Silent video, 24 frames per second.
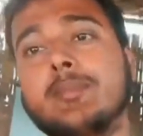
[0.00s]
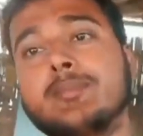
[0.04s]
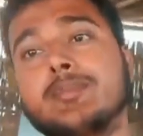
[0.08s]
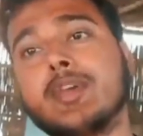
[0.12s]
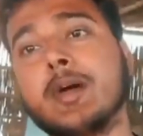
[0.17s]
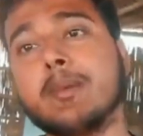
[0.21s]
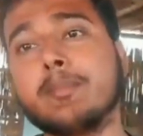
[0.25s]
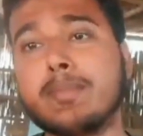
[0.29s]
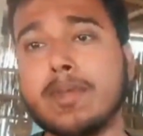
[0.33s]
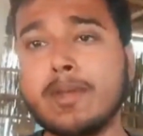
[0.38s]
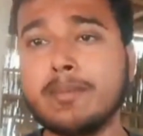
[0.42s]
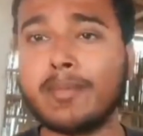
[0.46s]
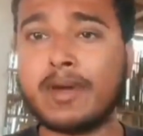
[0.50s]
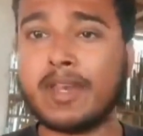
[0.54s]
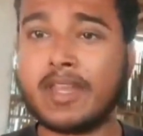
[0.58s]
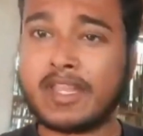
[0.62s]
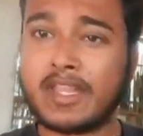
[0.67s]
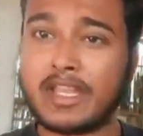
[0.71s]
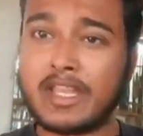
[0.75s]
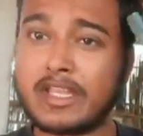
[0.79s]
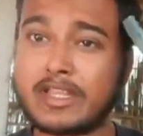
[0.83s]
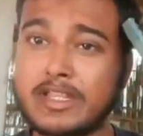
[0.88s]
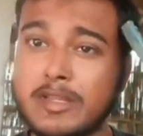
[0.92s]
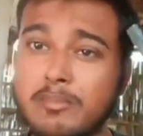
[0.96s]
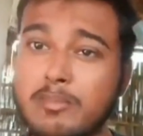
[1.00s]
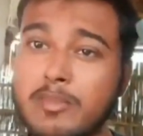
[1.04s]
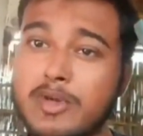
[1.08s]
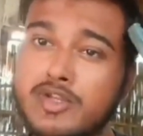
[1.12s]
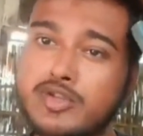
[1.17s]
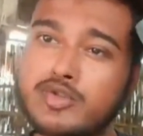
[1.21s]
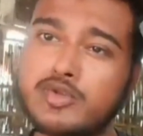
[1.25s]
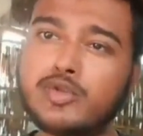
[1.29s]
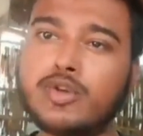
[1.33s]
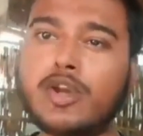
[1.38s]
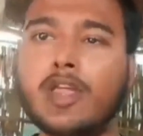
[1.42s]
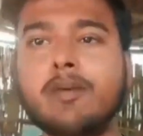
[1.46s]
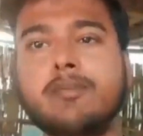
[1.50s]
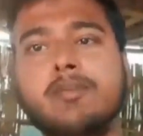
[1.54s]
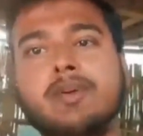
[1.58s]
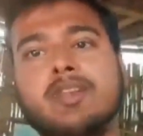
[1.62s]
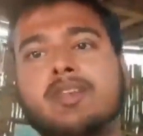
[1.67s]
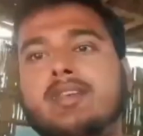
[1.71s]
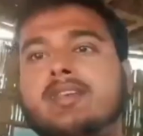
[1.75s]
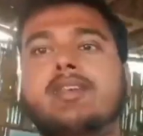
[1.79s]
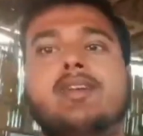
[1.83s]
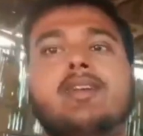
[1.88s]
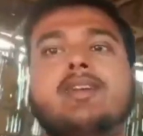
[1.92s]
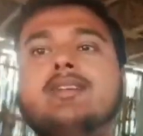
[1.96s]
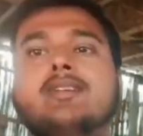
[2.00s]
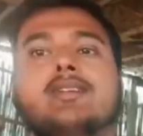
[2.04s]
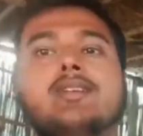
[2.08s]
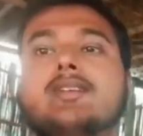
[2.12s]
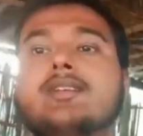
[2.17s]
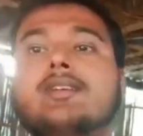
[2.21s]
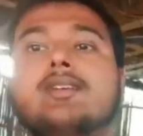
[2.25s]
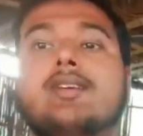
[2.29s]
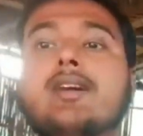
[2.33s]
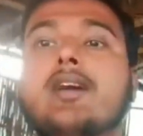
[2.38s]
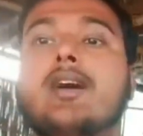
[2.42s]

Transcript: कि हम जब भी बनेंगे तो मजदूरे बनेंगे